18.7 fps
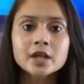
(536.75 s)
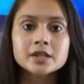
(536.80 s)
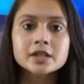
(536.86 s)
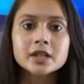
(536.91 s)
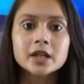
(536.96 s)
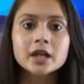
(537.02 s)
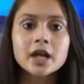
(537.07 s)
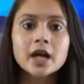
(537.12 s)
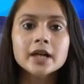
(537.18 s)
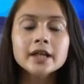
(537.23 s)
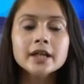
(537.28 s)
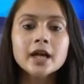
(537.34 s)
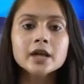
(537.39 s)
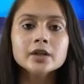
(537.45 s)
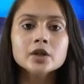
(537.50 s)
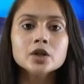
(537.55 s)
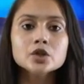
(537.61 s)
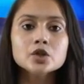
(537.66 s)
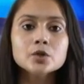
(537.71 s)
सरकार के
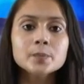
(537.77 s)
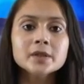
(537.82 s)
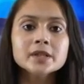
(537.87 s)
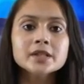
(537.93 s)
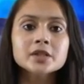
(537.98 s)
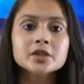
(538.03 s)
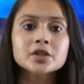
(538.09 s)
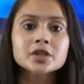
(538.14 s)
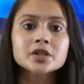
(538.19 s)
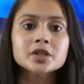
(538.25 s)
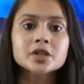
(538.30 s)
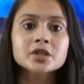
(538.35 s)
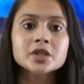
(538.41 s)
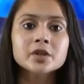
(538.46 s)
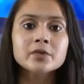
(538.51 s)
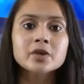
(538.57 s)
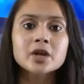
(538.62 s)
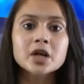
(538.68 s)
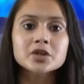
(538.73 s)
आदेशों पर शिक्षा
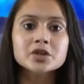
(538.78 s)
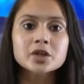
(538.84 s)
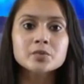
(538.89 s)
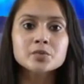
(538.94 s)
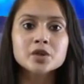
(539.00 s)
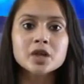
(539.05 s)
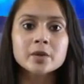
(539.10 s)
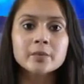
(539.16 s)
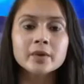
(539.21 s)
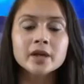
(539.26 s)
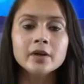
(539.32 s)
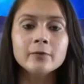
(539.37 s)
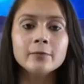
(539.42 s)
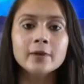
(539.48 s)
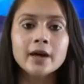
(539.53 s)
सचिव राजीव शर्मा ने